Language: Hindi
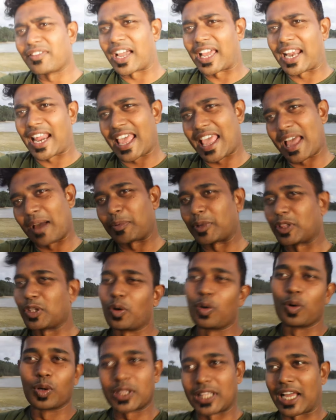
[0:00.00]
वगैरह यहाँ पे तो
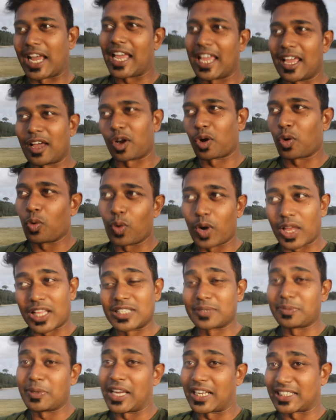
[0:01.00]
होता है और
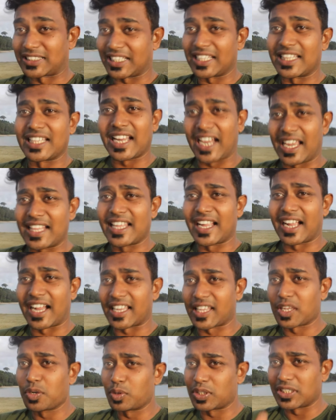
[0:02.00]
कोरल्स भी अच्छा दिखाई देगा
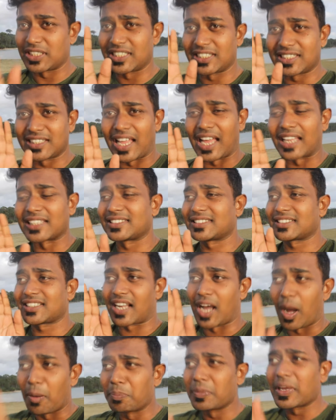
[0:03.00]
क्योंकि जितना
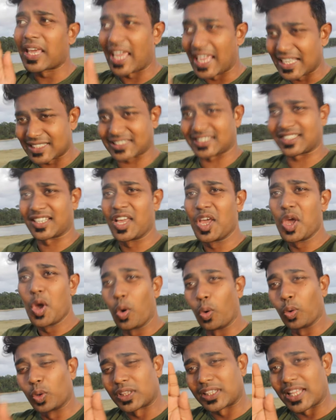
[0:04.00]
कम
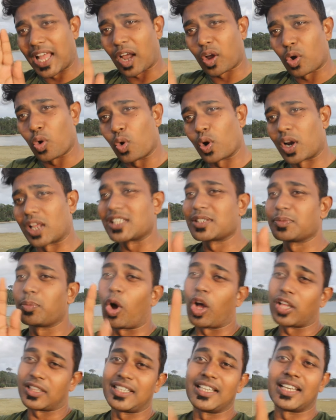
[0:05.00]
गेस्ट उतना कोरल्स
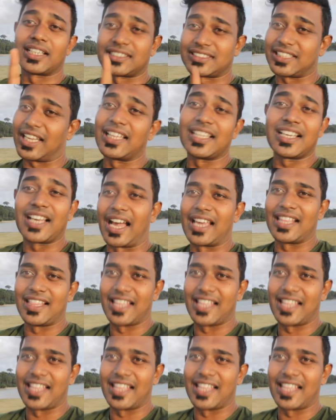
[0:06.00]
बहुत ही अच्छा दिखाई